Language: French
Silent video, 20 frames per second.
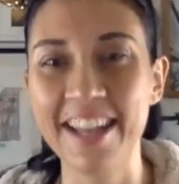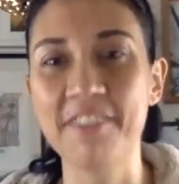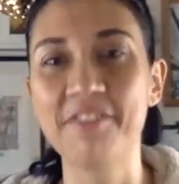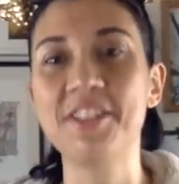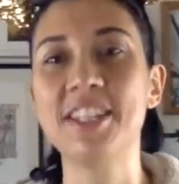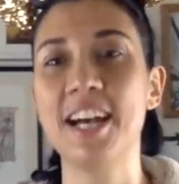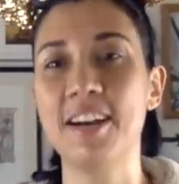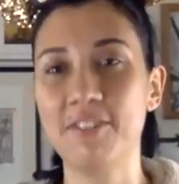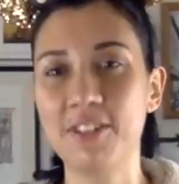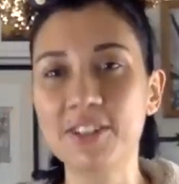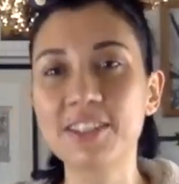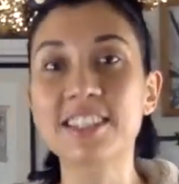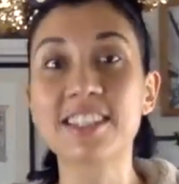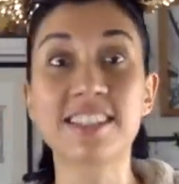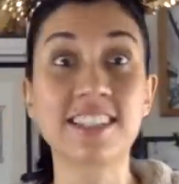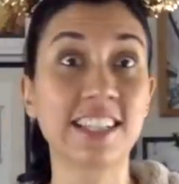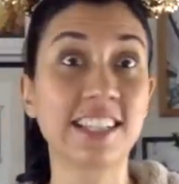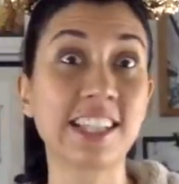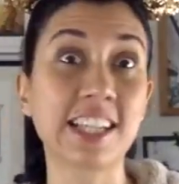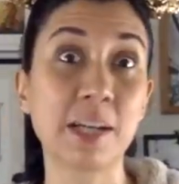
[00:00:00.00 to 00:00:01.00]
Évidemment, qui
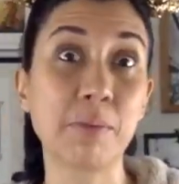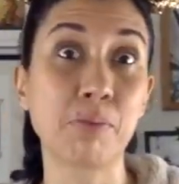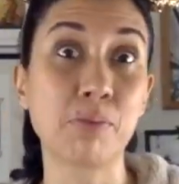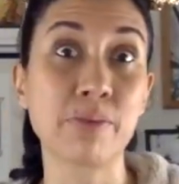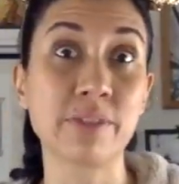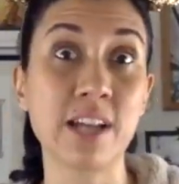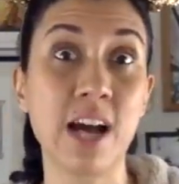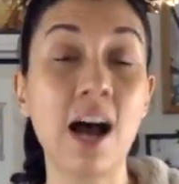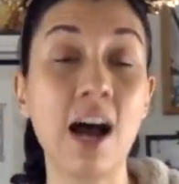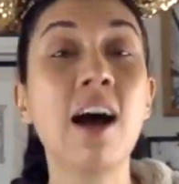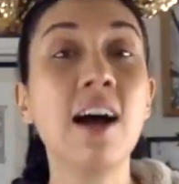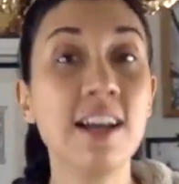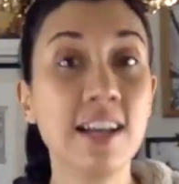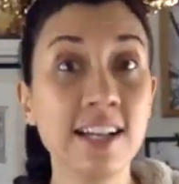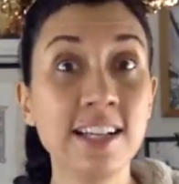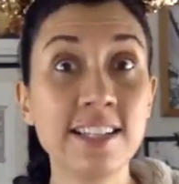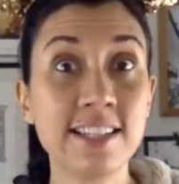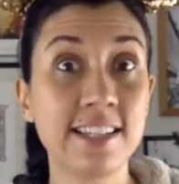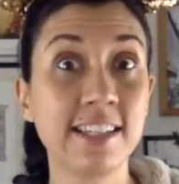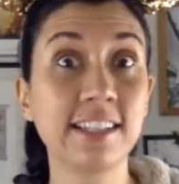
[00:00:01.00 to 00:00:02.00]
c'est qui répond ça
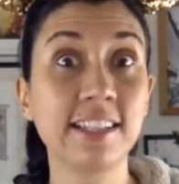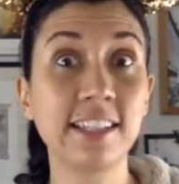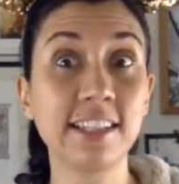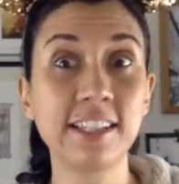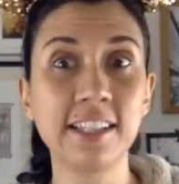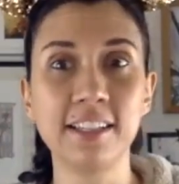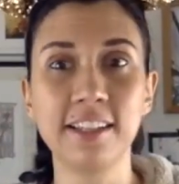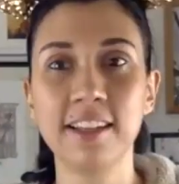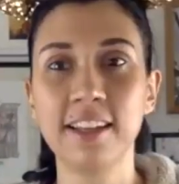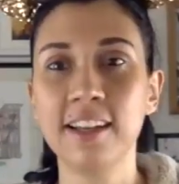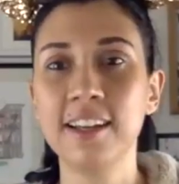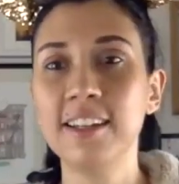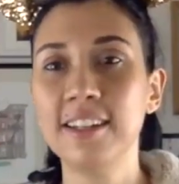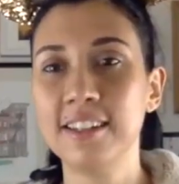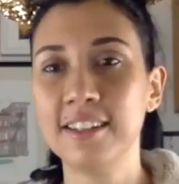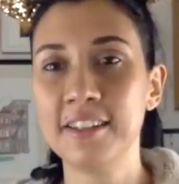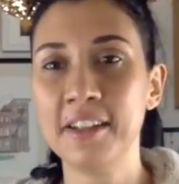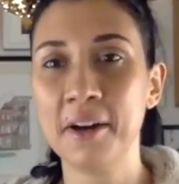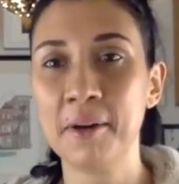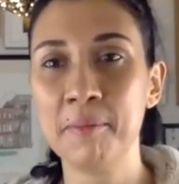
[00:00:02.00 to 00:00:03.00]
C'est Kiki.
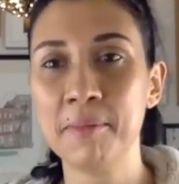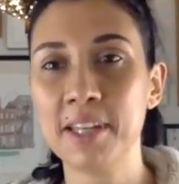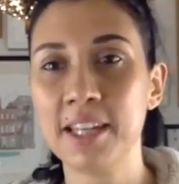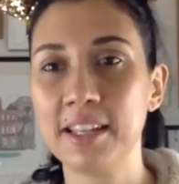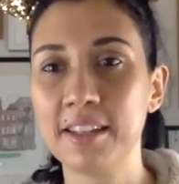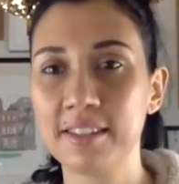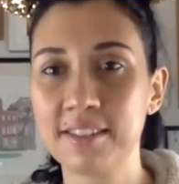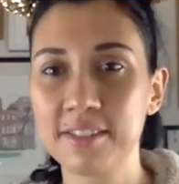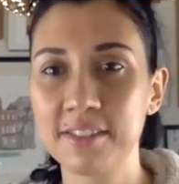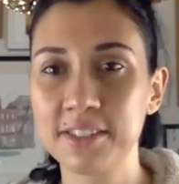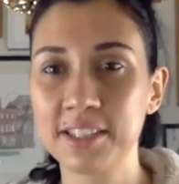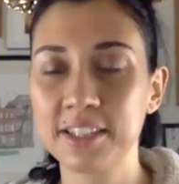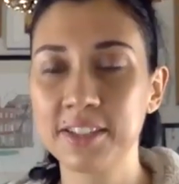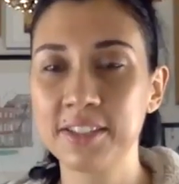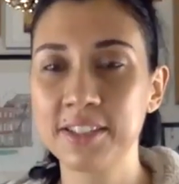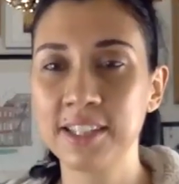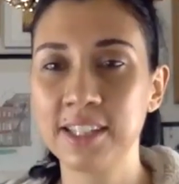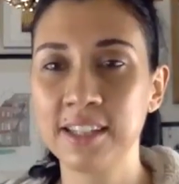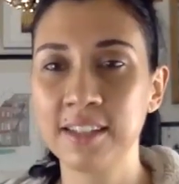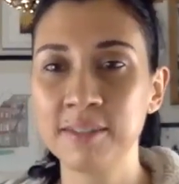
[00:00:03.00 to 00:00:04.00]
Non, mais sans
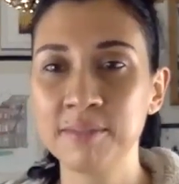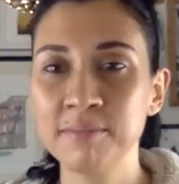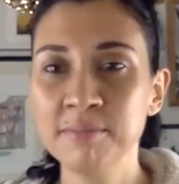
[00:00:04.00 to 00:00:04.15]
déconner.